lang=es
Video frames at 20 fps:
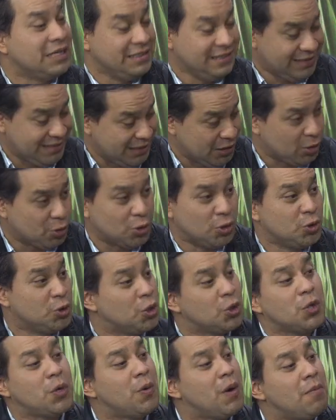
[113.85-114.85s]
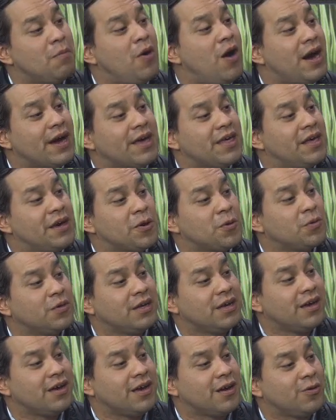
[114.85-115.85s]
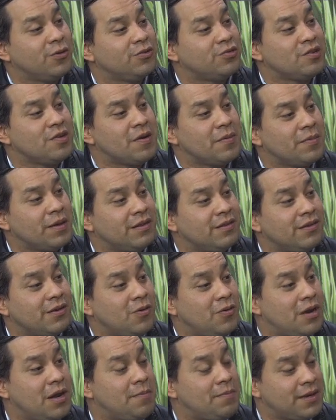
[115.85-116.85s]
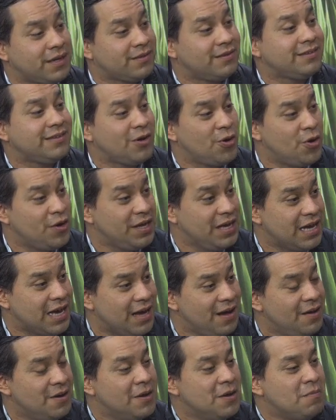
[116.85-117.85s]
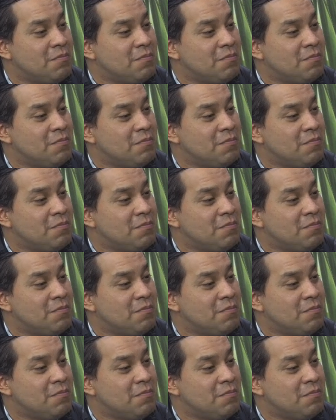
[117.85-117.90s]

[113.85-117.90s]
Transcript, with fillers: insisto, no nos vamos a quedar única y exclusivamente con la parte teórica.